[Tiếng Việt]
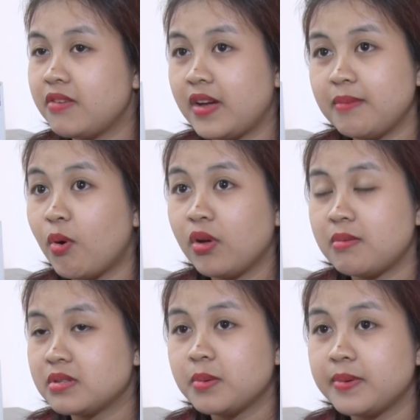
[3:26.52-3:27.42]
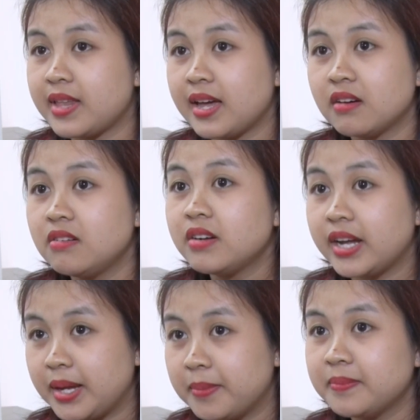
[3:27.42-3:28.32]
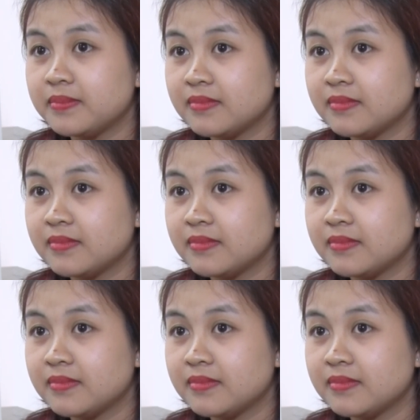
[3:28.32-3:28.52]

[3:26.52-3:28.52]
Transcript: bị phản bội thì sao mình bị tha thứ được em